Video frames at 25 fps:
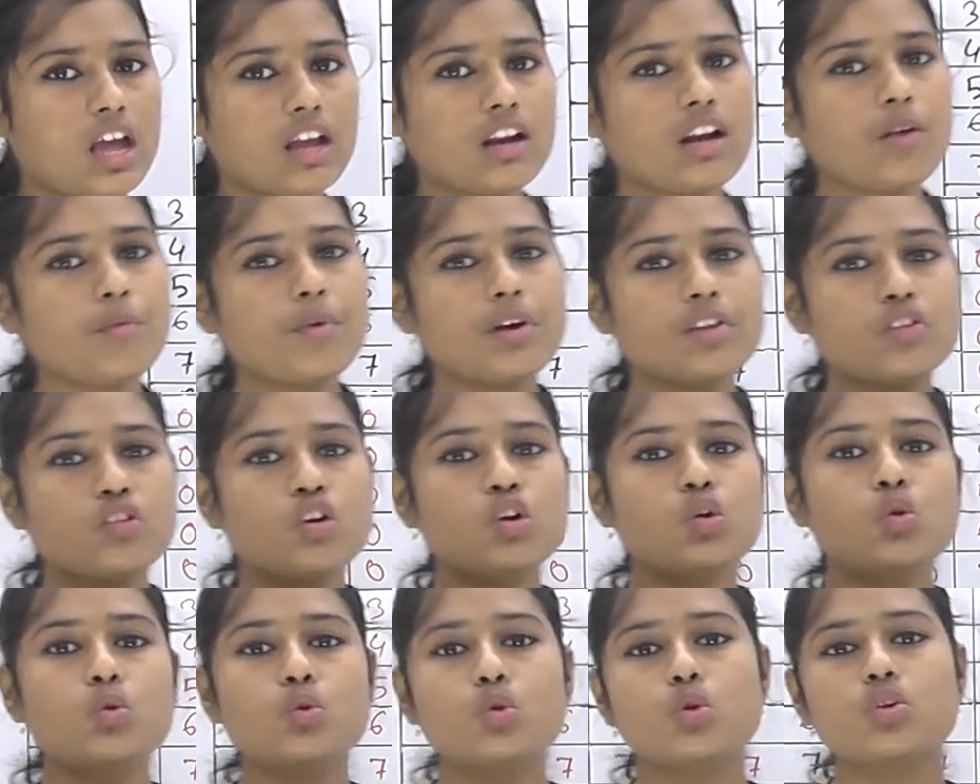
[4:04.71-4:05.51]
এটা মাত্র
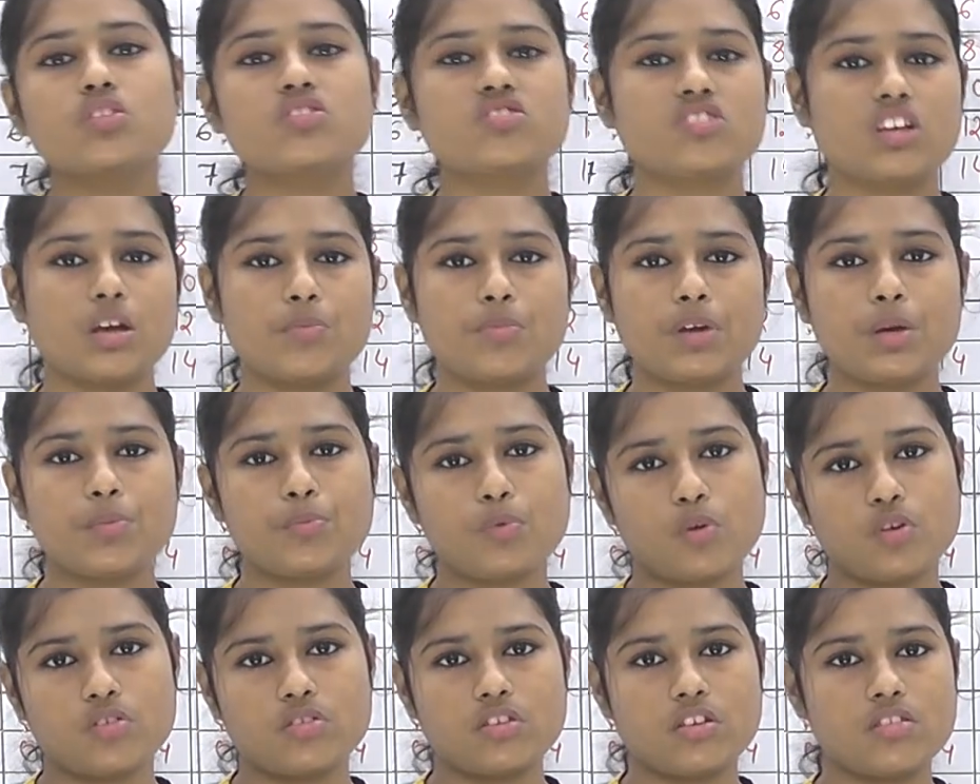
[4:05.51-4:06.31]
দুটো স্টেপের
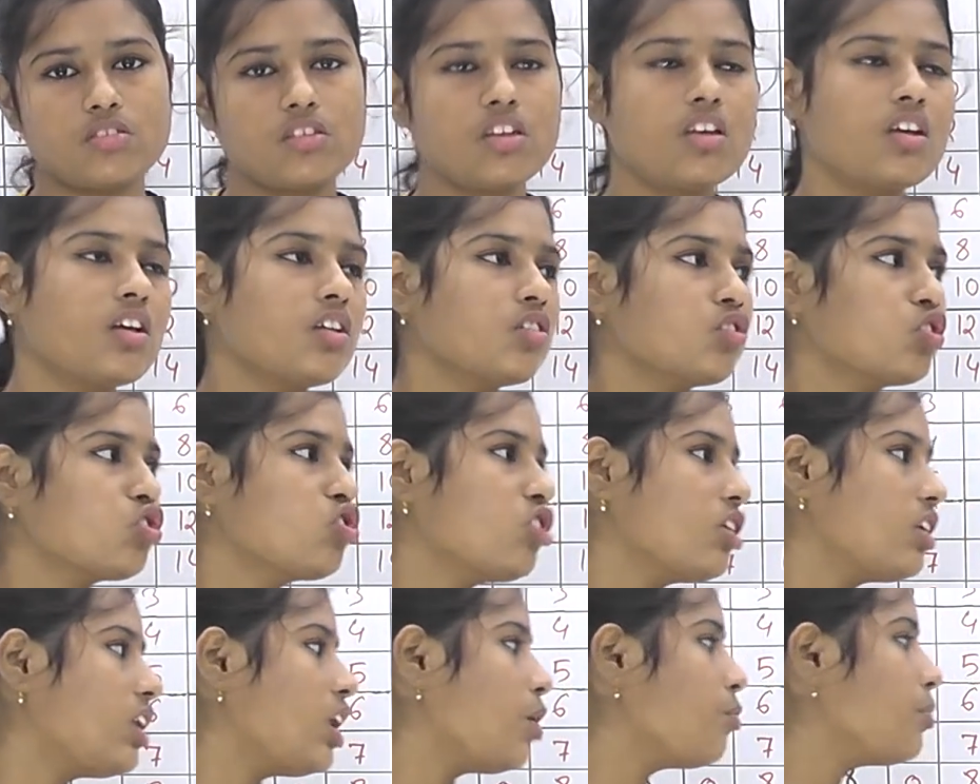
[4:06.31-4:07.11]
প্রসেস তো
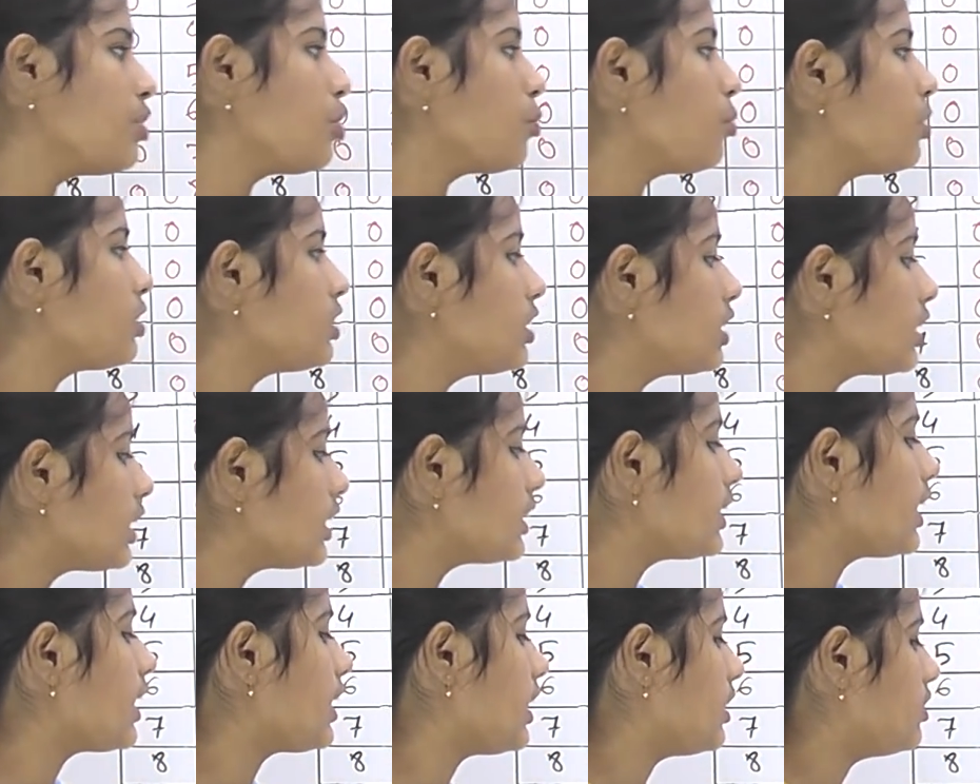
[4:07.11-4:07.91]
সেটা আমি
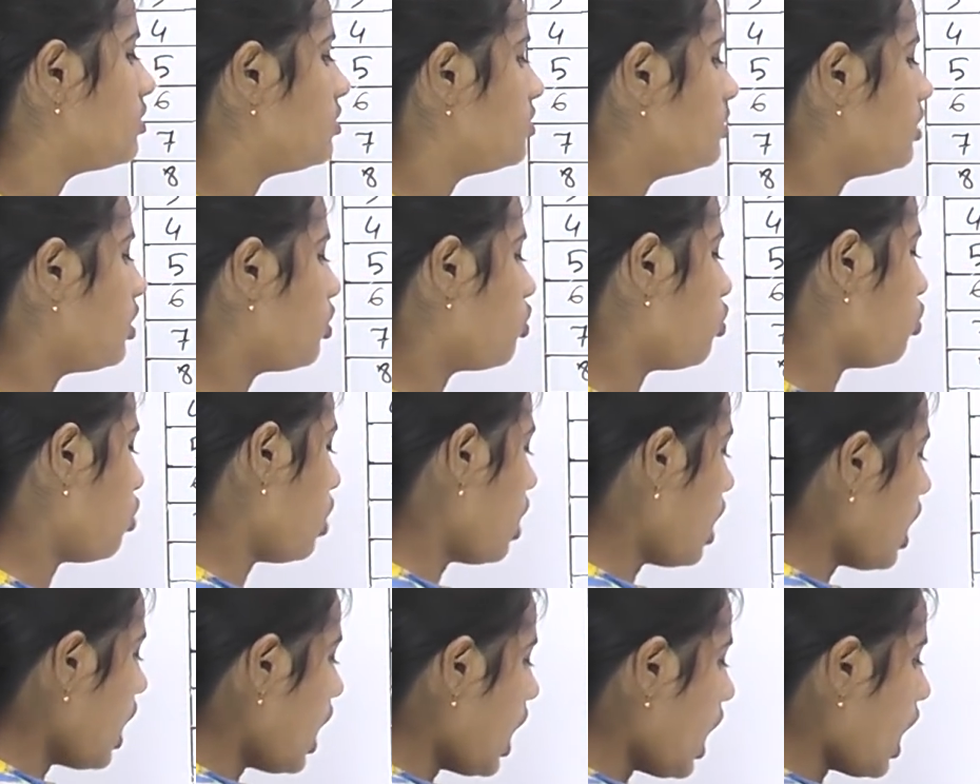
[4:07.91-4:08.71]
তোমাদেরকে দেখাচ্ছি দেখো
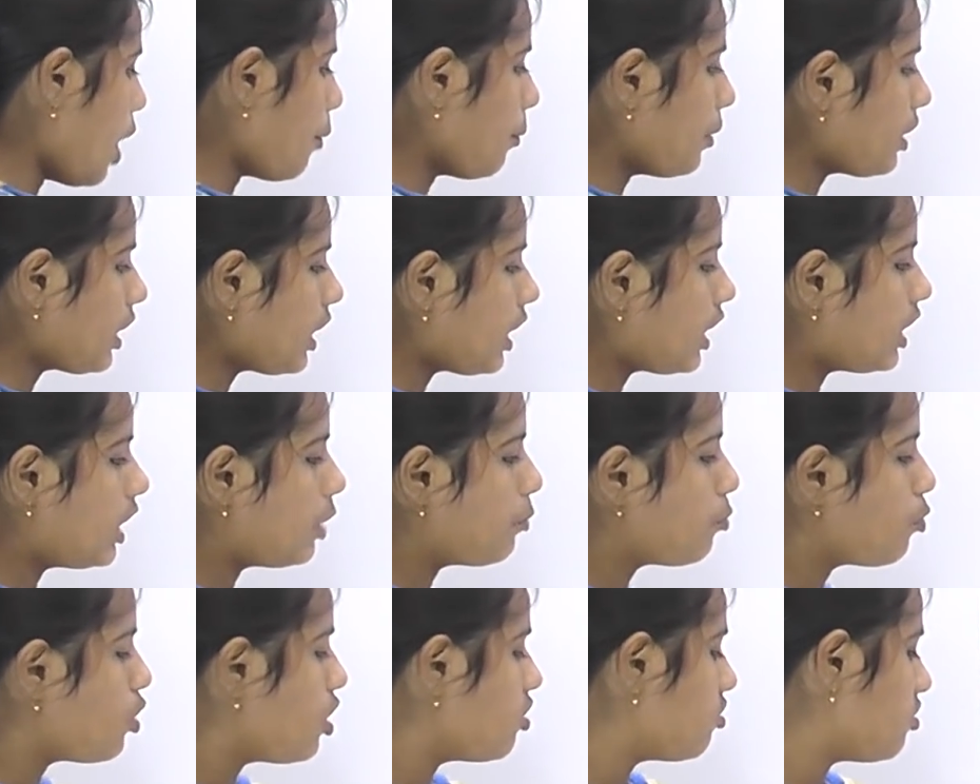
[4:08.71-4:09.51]
আমাকে
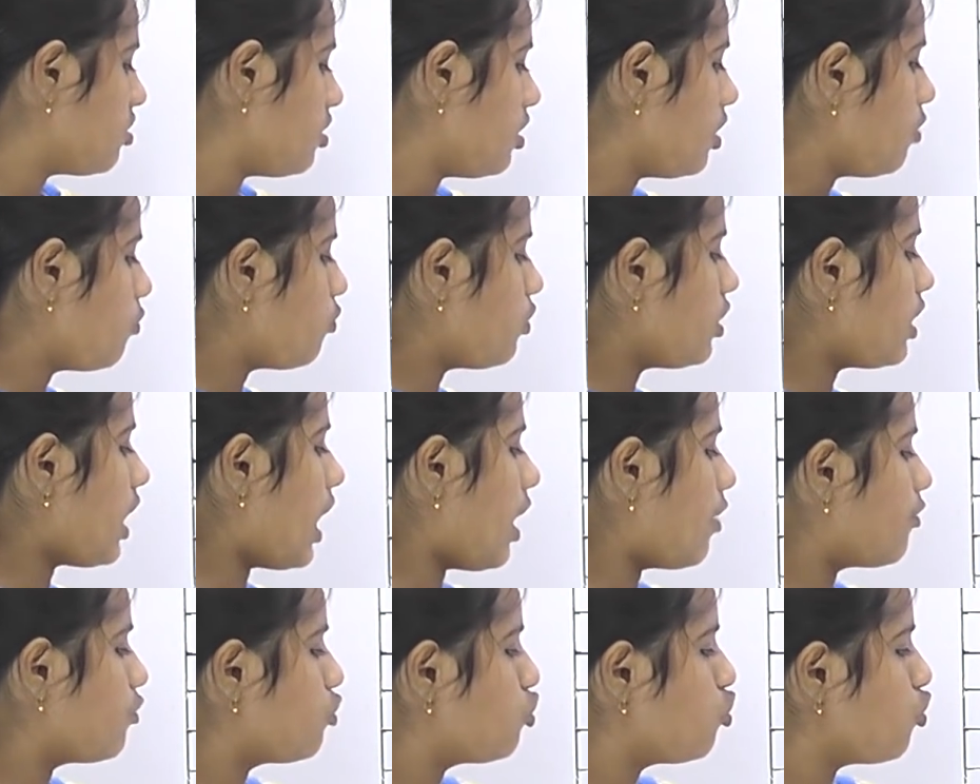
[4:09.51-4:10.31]
এখানে বলেছে উই
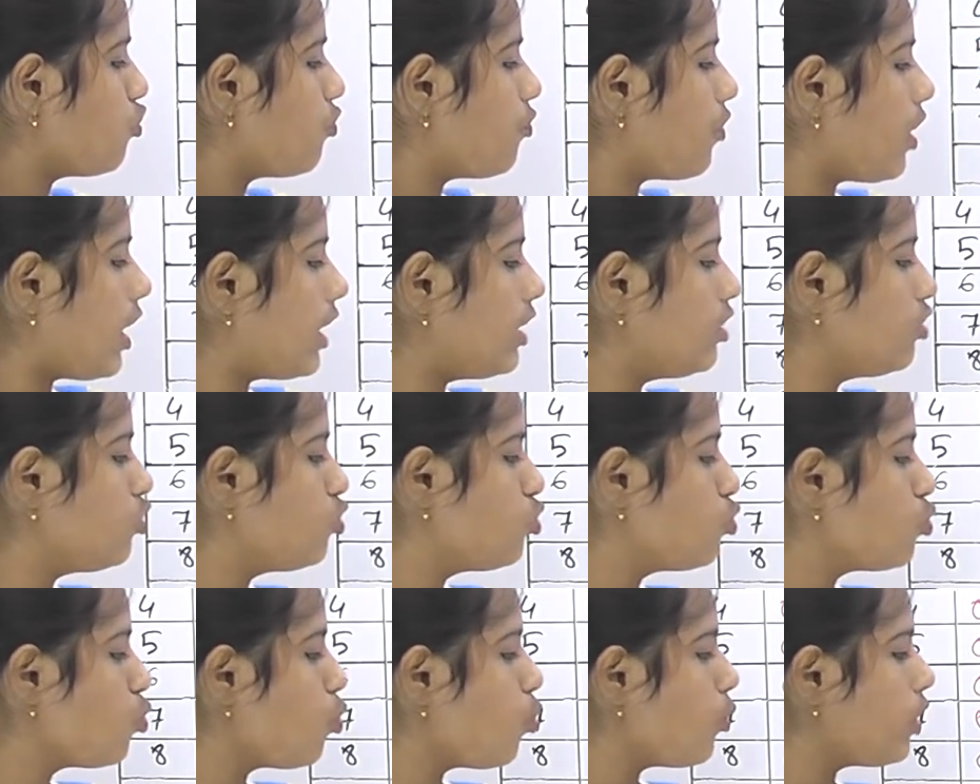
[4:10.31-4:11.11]
হ্যাভ টু ফাইন্ড
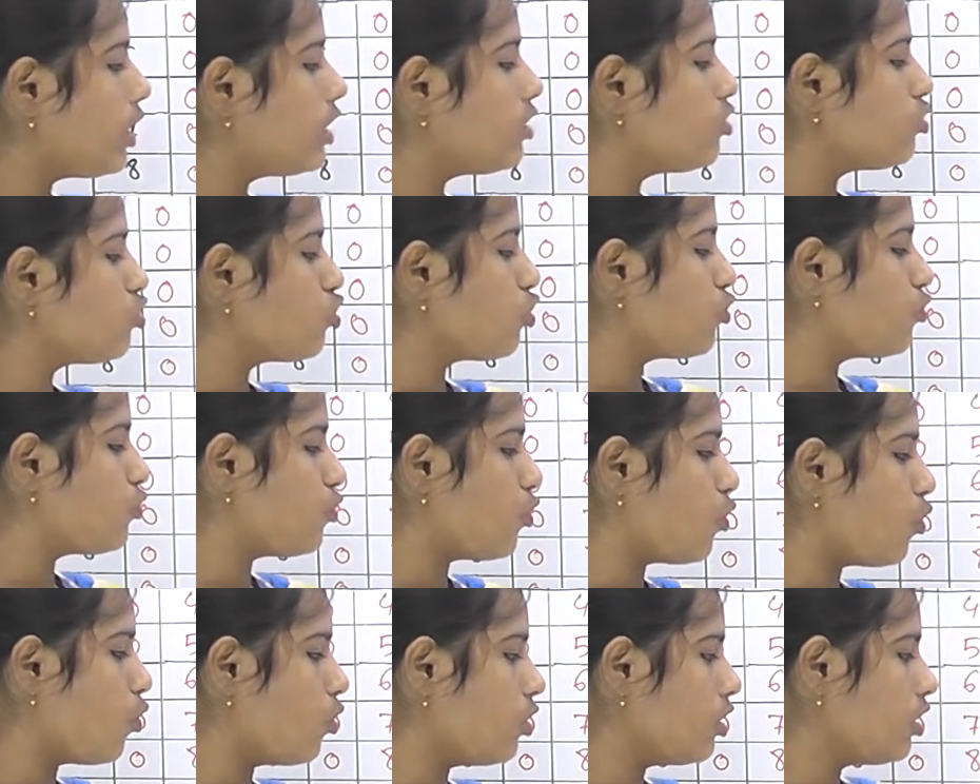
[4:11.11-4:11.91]
টু ইন্টু
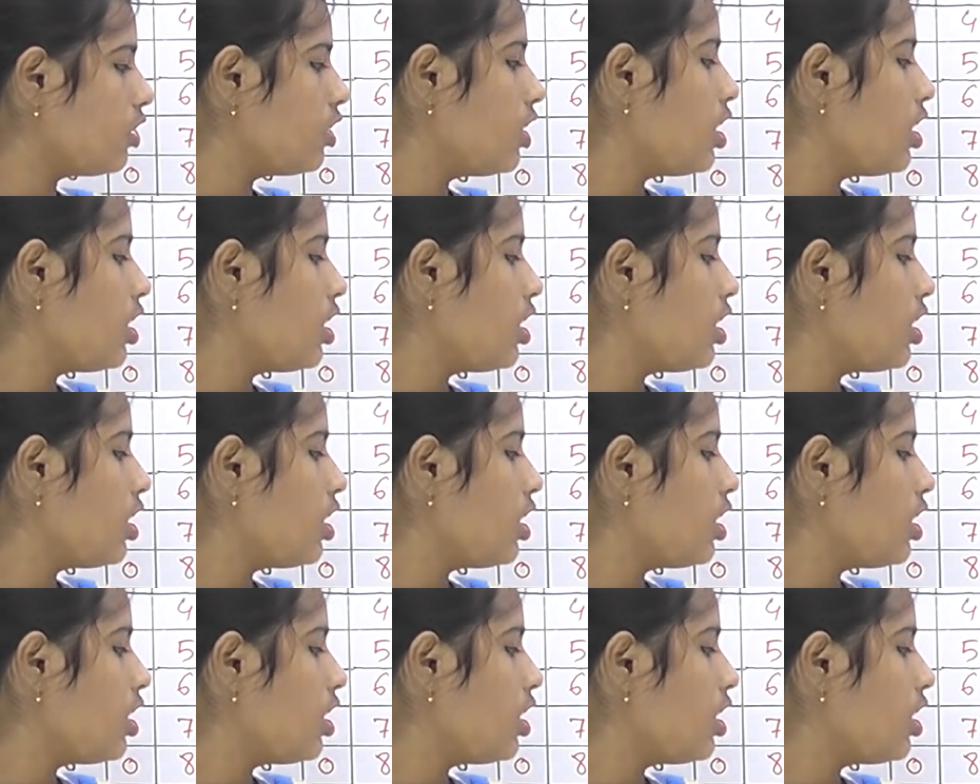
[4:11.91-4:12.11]
ফোর